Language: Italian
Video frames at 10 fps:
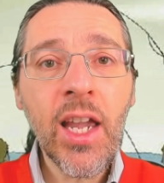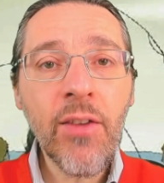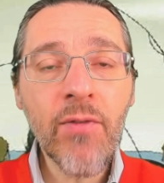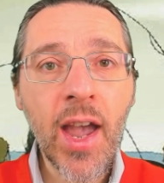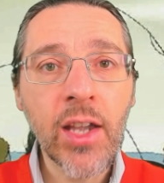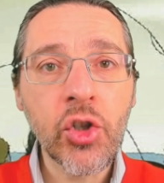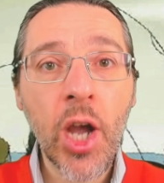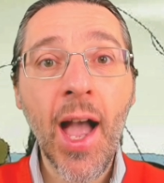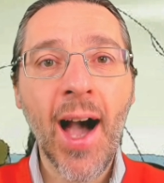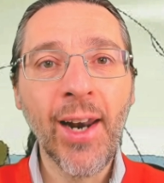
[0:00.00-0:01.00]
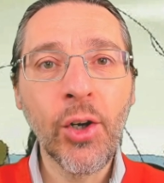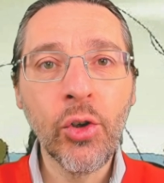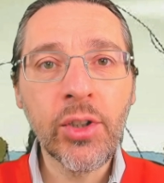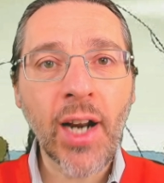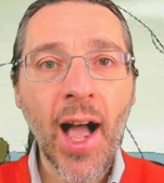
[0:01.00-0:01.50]
invece al
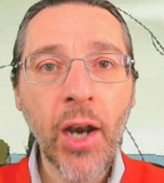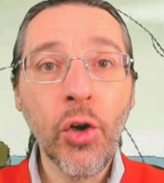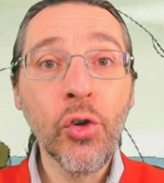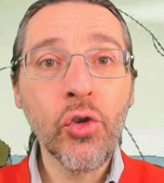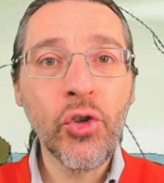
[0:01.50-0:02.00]
contrario